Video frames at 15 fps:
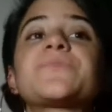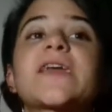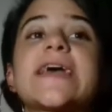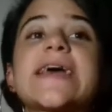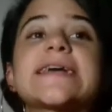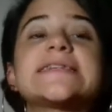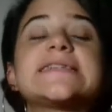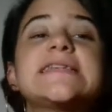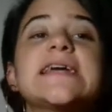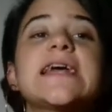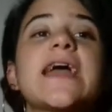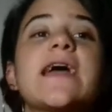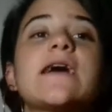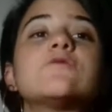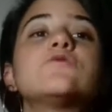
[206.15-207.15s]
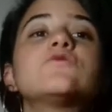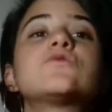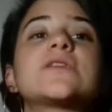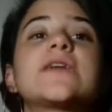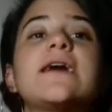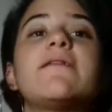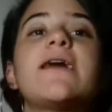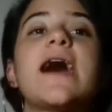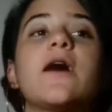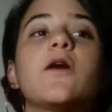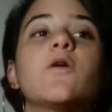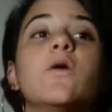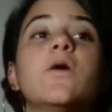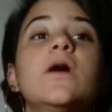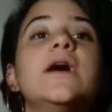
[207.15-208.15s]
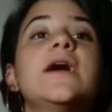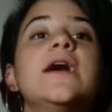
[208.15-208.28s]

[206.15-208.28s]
que exige un trabajo